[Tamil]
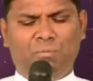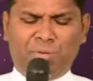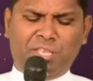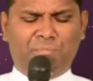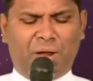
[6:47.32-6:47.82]

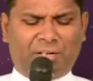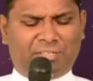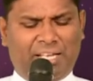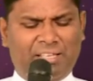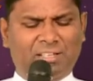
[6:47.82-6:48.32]

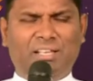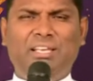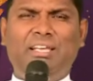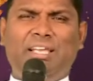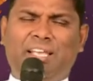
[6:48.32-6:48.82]
பிரியமானவர்களே
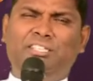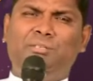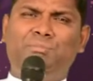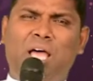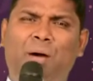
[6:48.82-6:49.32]

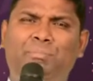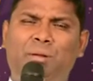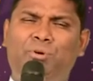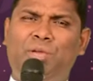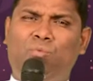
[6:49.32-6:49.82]
இன்றும் நாம்
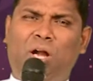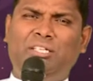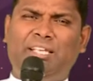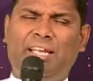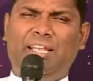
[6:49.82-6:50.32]
நம்முடைய
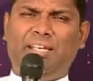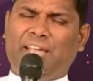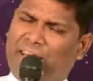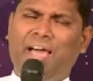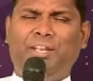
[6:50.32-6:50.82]
வாழ்க்கையிலே
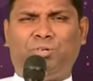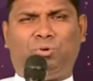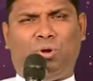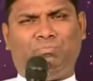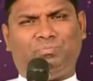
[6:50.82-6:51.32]
நல்லா
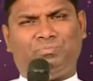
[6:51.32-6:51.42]
இருக்கிறோம்